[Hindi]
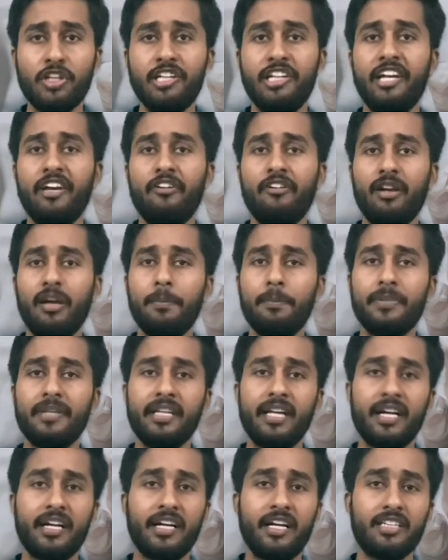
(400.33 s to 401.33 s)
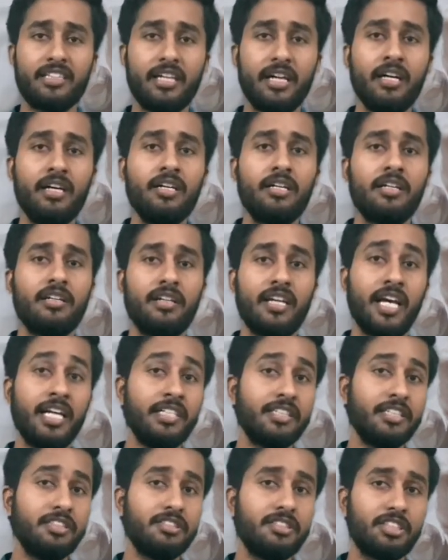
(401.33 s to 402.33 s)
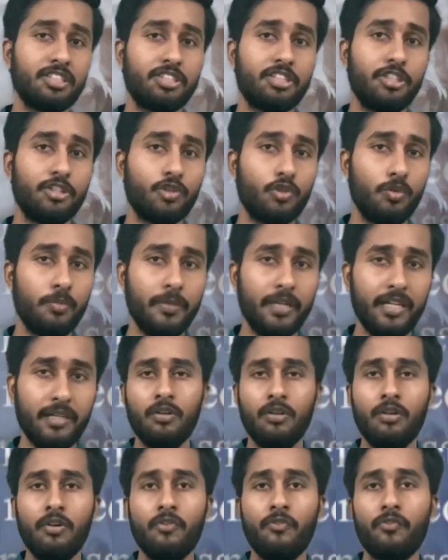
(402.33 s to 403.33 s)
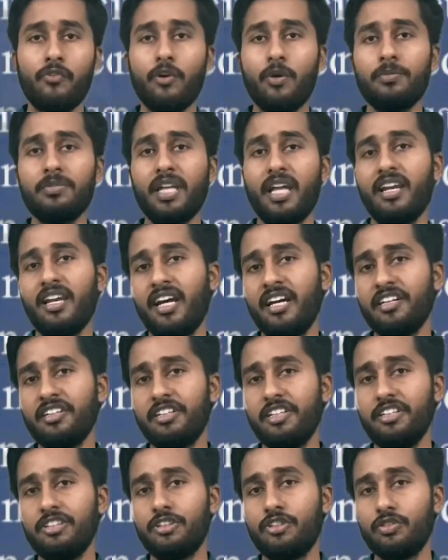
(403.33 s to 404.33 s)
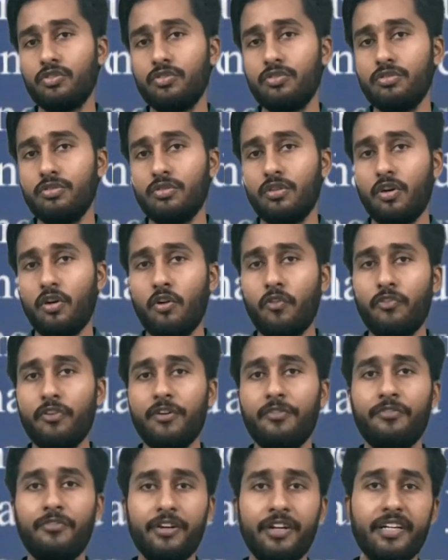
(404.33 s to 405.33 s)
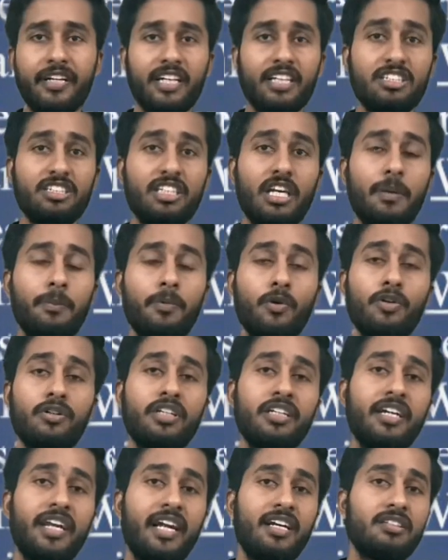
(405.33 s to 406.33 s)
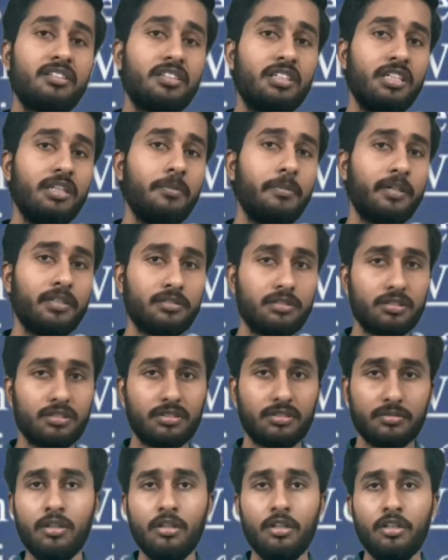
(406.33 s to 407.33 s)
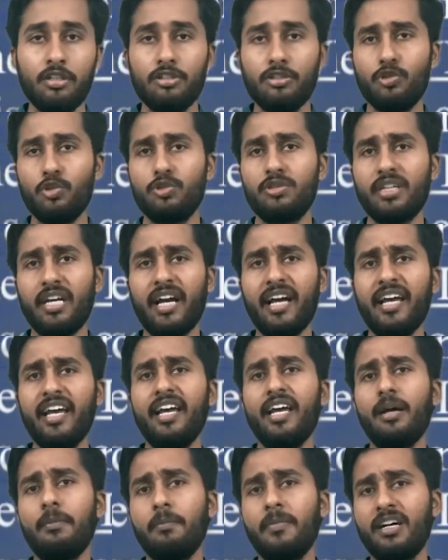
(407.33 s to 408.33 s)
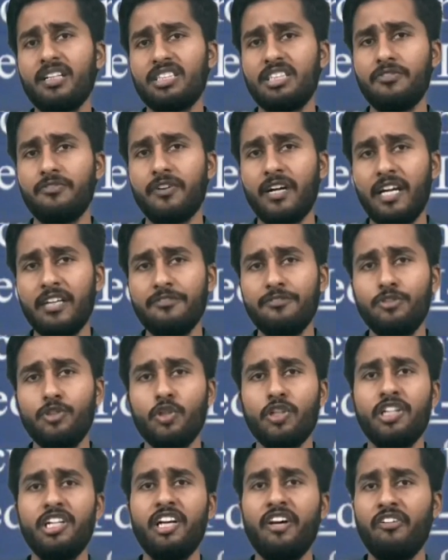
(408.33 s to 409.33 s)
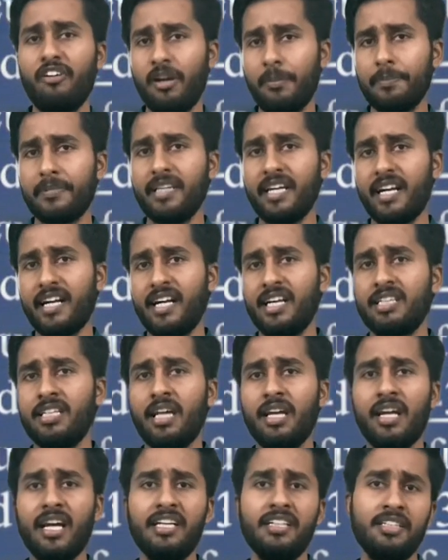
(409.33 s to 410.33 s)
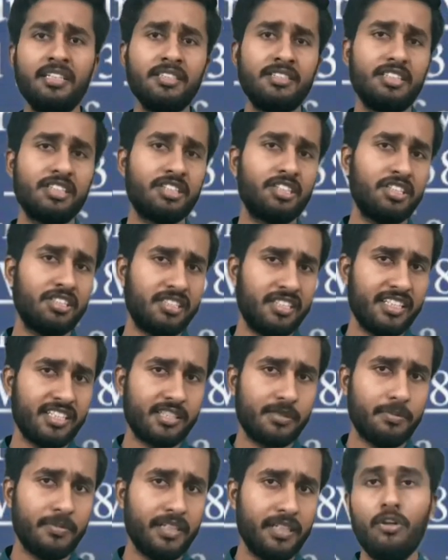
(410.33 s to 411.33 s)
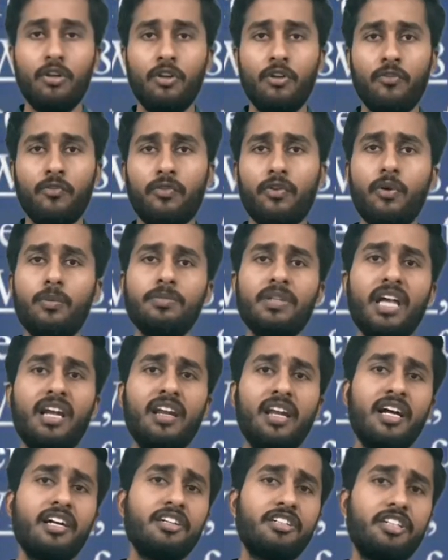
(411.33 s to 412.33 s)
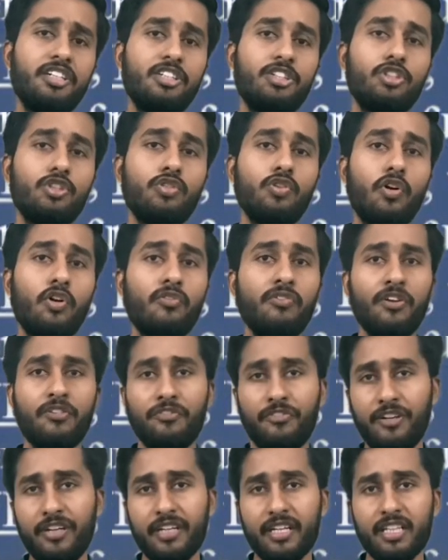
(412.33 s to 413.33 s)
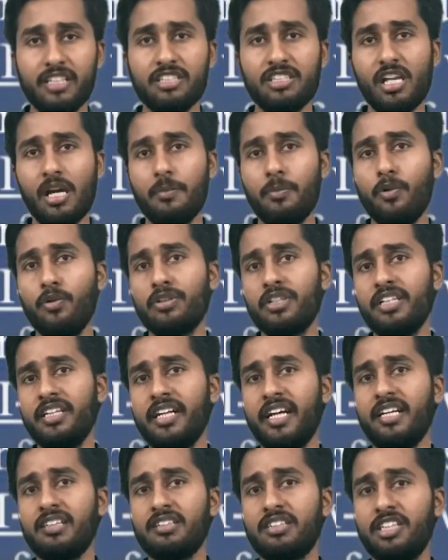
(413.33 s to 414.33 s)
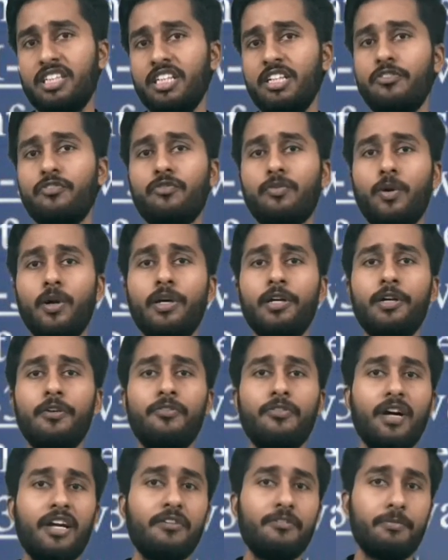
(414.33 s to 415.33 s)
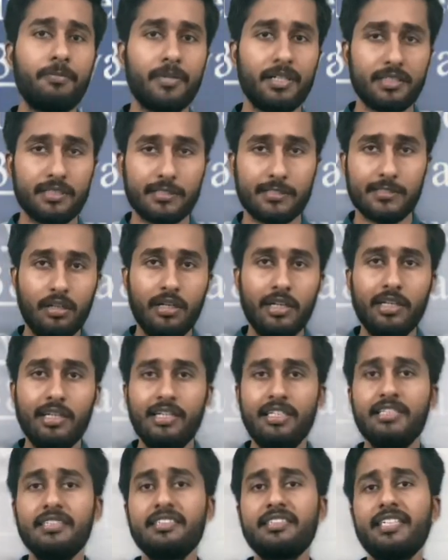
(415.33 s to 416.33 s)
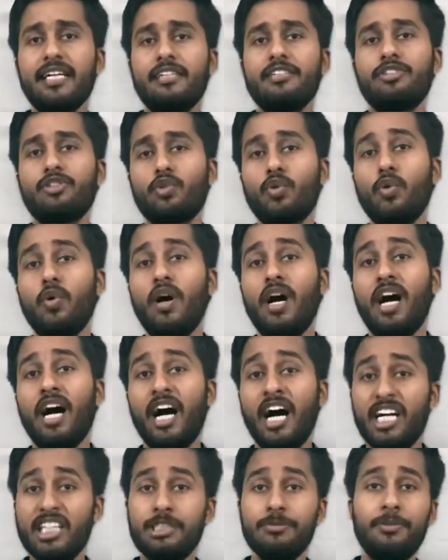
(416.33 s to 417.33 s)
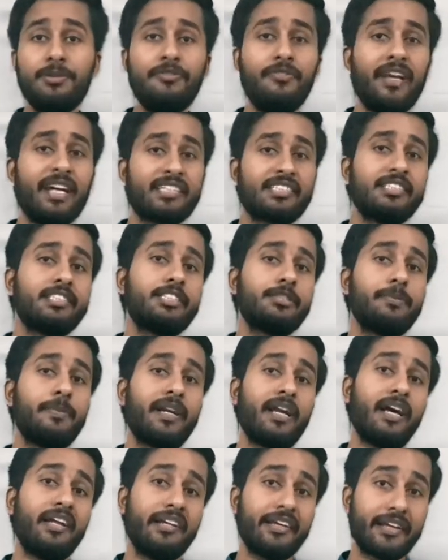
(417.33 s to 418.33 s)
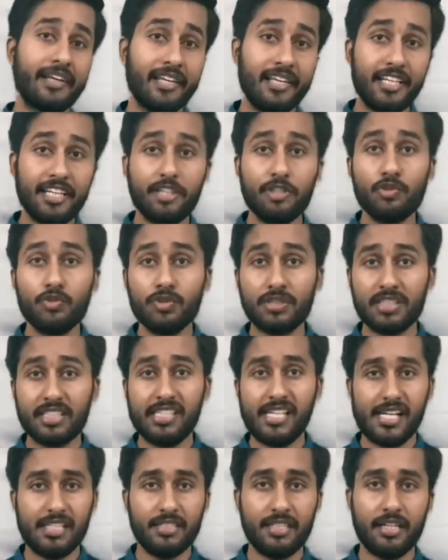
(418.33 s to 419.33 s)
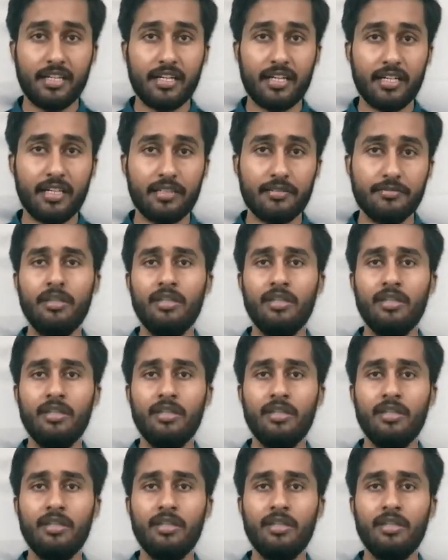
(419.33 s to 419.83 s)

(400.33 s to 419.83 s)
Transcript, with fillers: कि डेवलप किया गया था 1962 में फ्रॉम द लंग टिश्यू ऑफ ए फीटस अबोटेड एट थ्री मंथ्स दूसरा है एम आर सी फाइव जो कि डेवलप किया गया था 1966 में फ्रॉम द लंग टिश्यू ऑफ ए फीटस एबोटेड एट 3.5 मंथ्स इन सेल्स को आज भी वैक्सीन बनाने के लिए यूज किया जा रहा है